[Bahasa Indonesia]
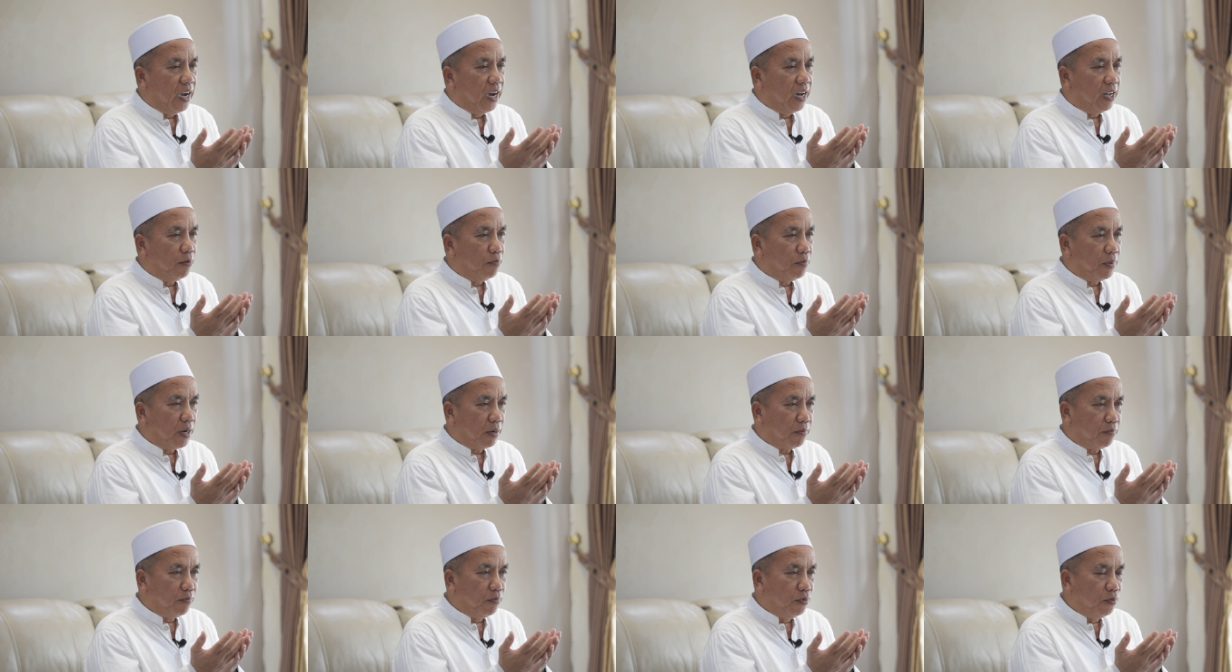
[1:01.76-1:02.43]

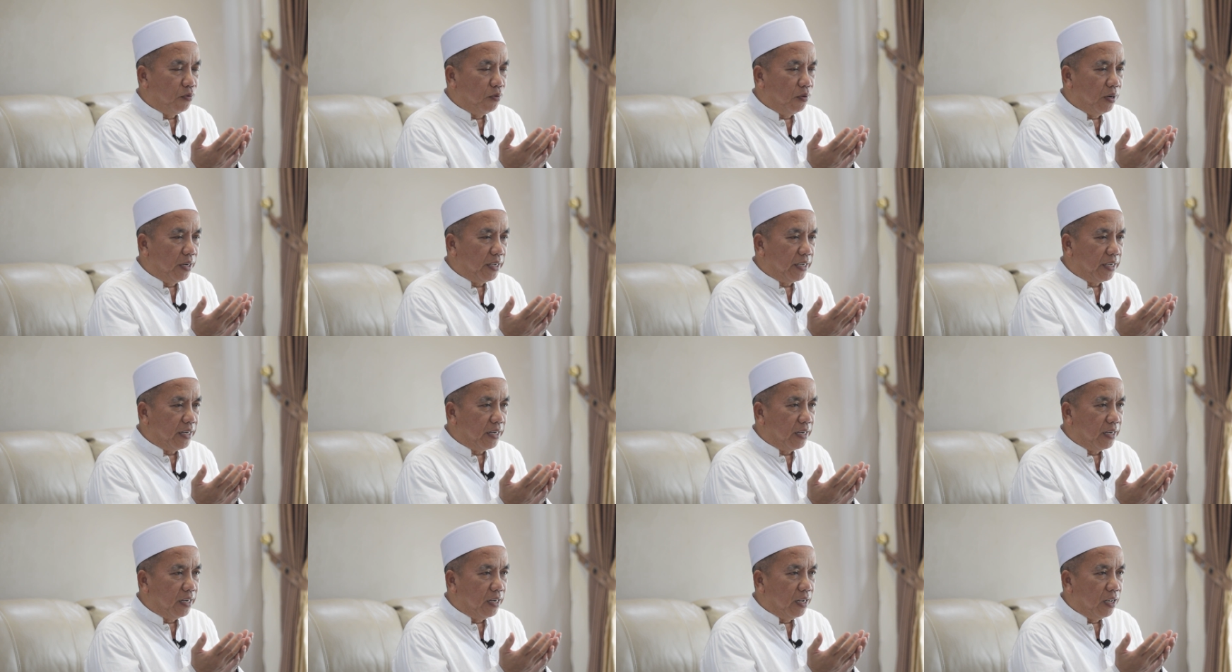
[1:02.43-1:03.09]

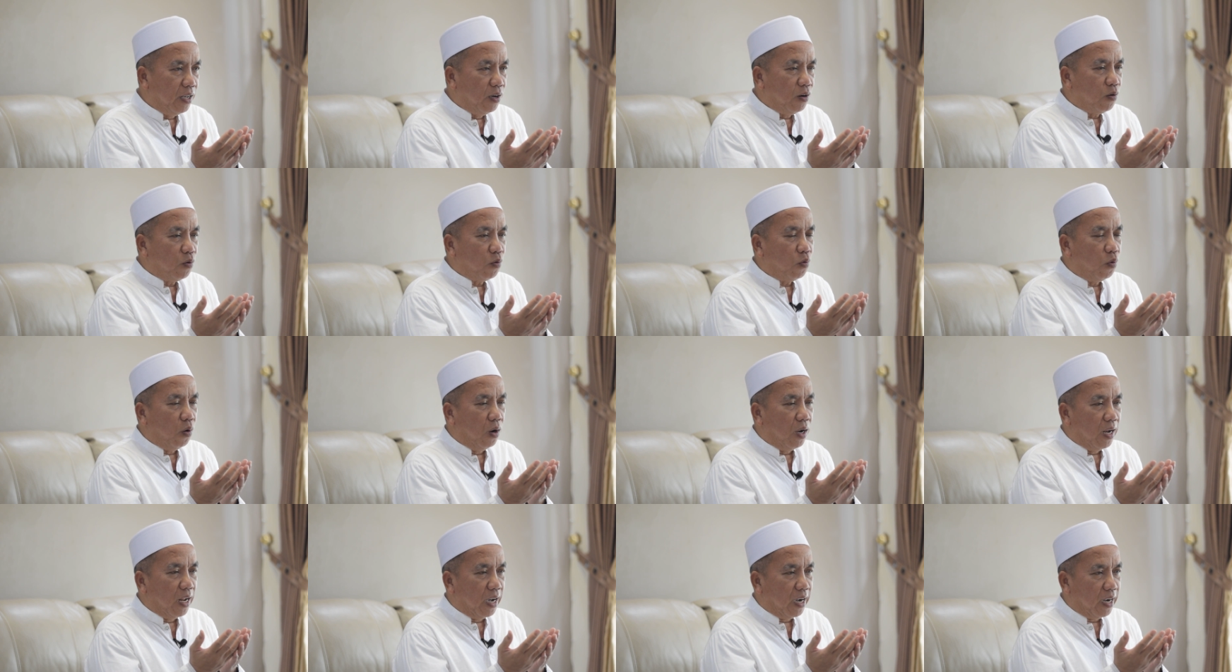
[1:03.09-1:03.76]
al-maqbulin
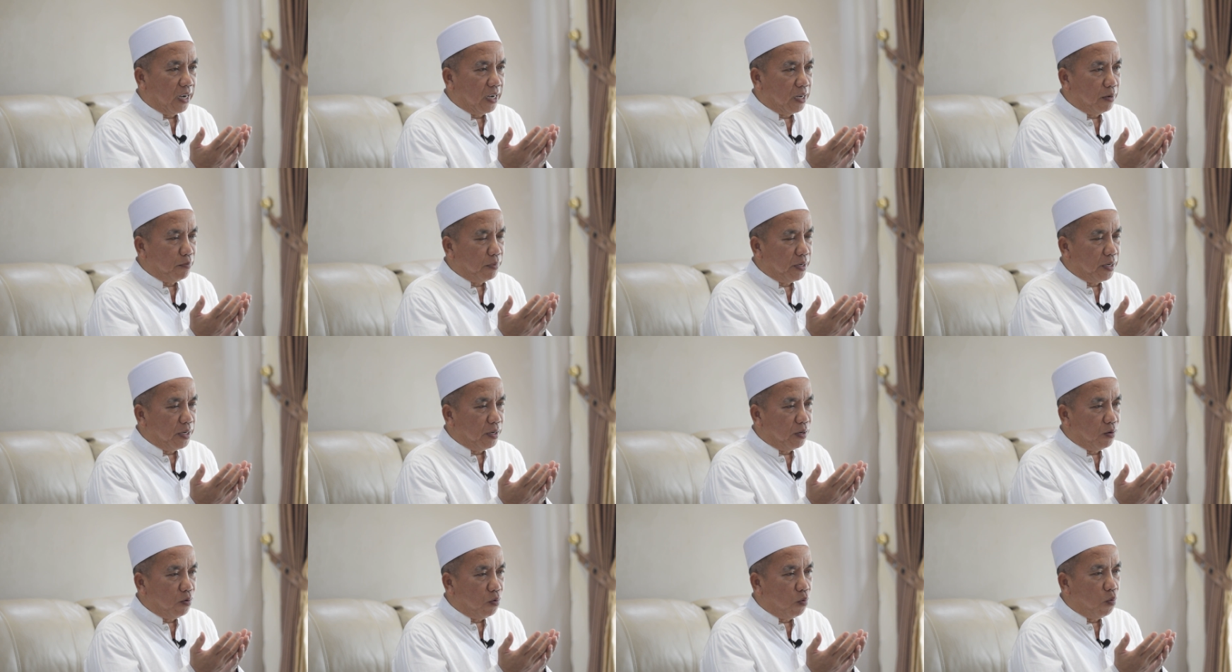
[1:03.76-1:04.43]
kulla
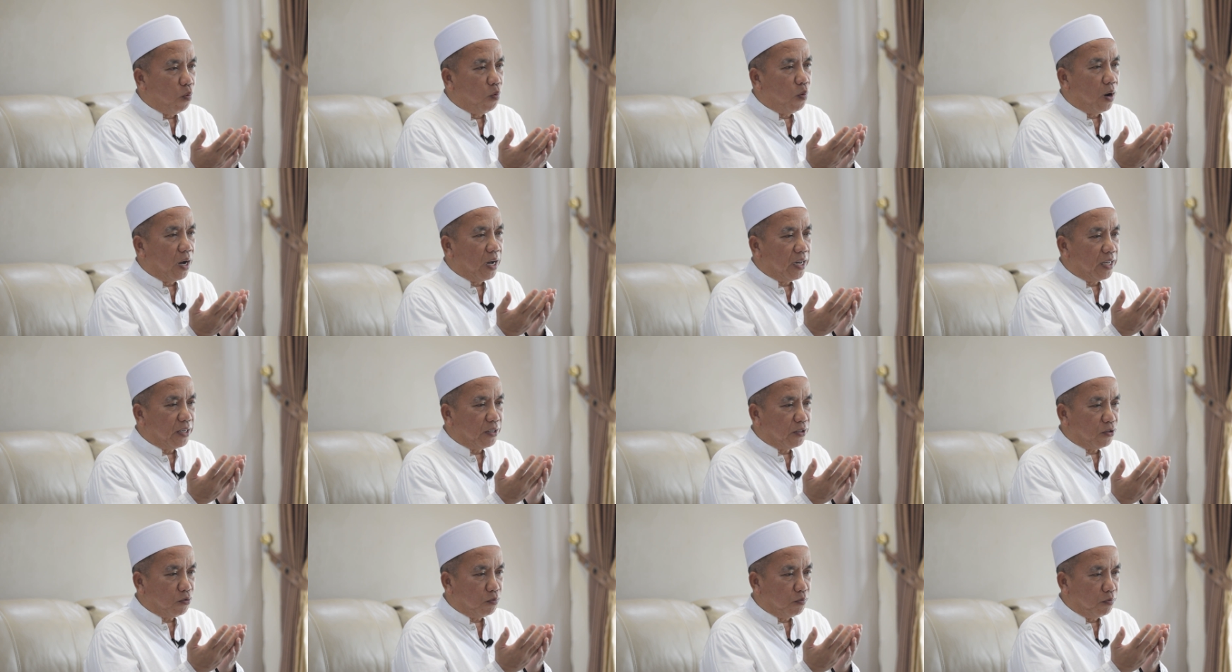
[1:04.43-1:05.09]
amin wa
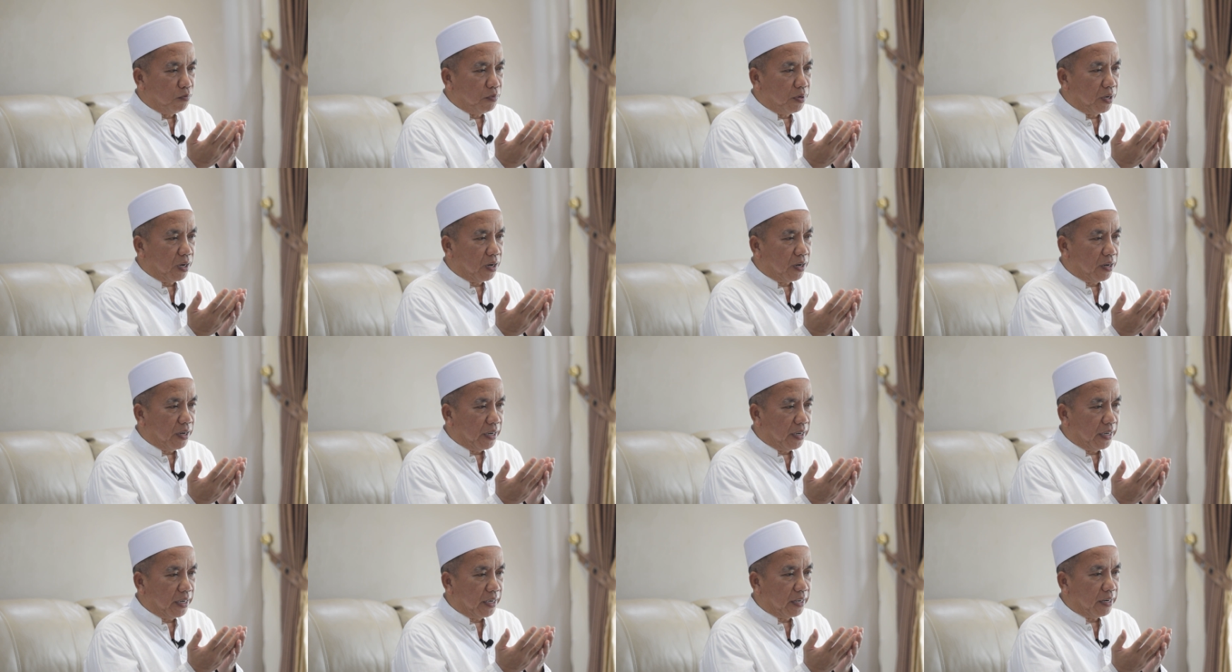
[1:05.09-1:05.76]
antum bi
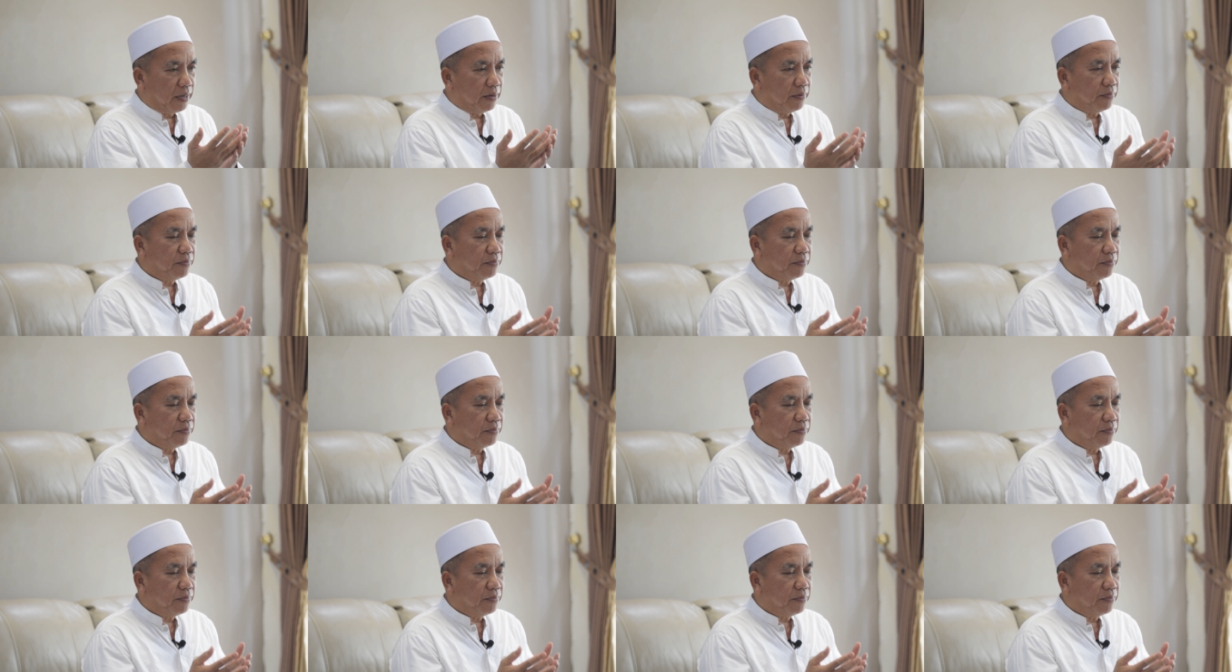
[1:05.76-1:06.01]
khair.